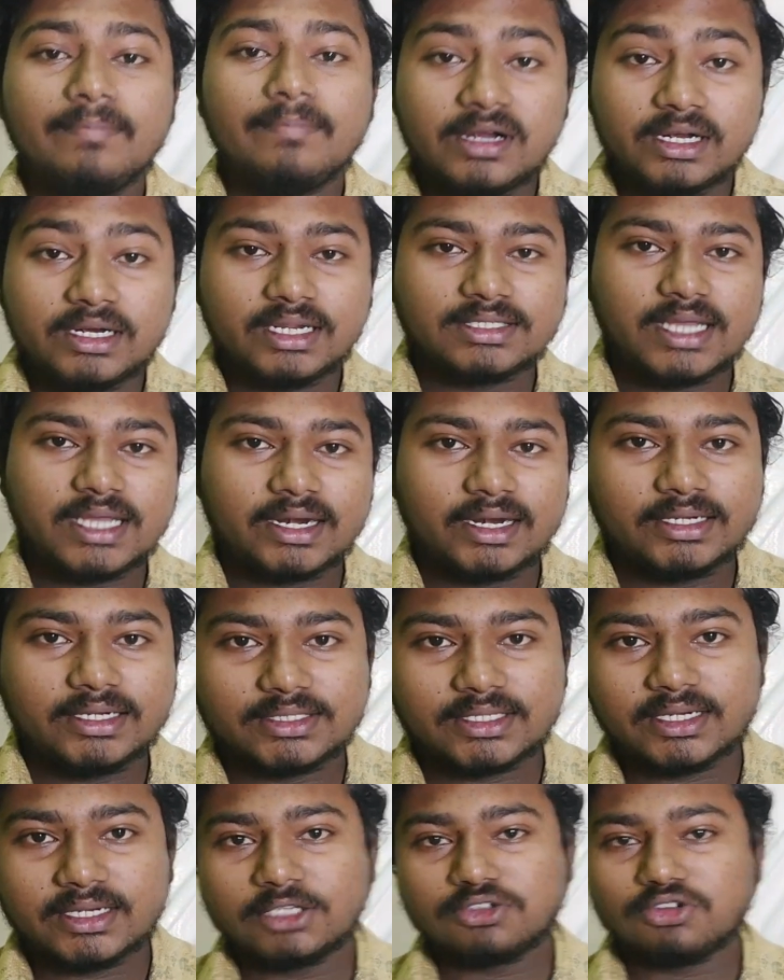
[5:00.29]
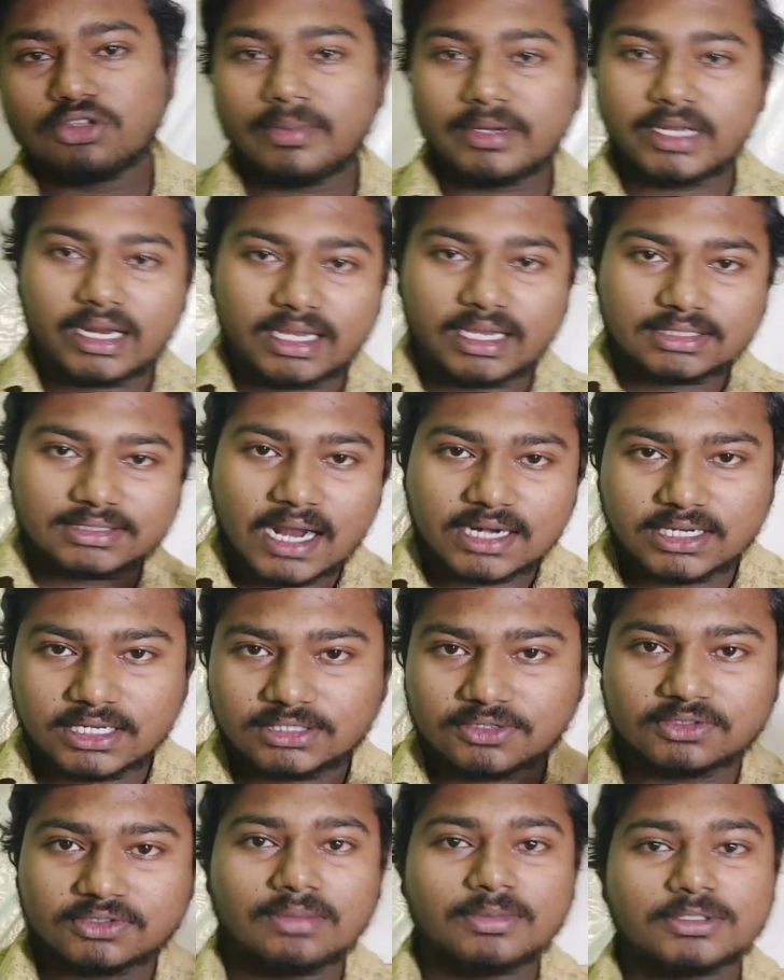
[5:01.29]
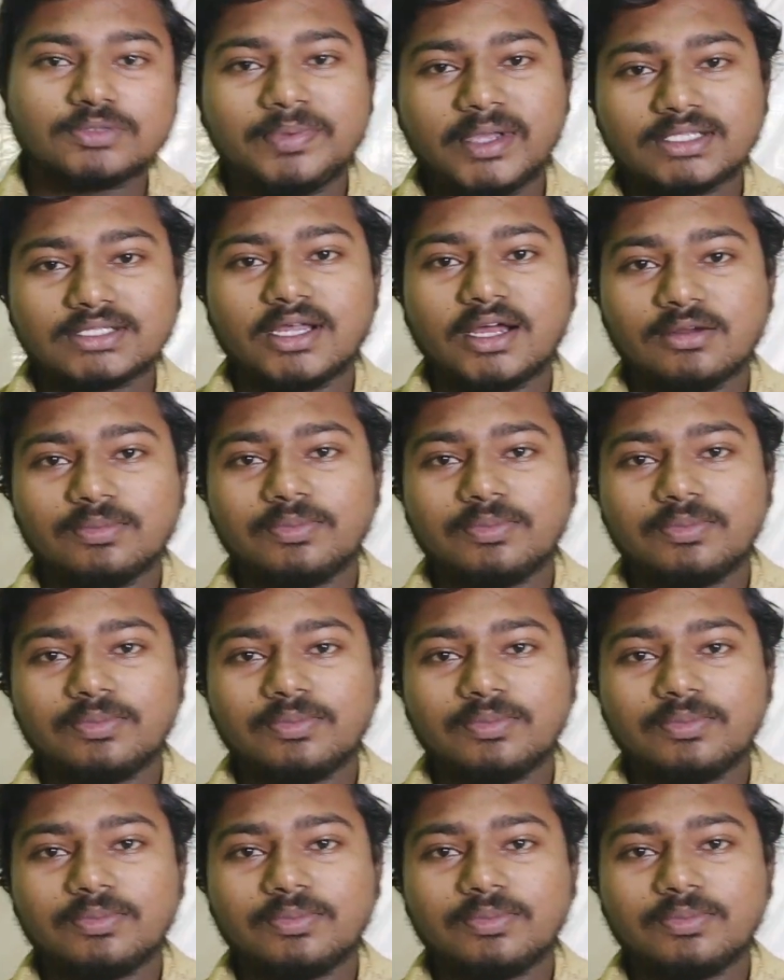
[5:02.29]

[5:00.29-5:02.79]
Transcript: மிலிட்ரி சேட்டலைட்ஸ் இருக்கு ஸோ நம்ம நிறைய சேட்டலைட்ஸ் வந்து நம்ம ஸ்பேஸ்க்கு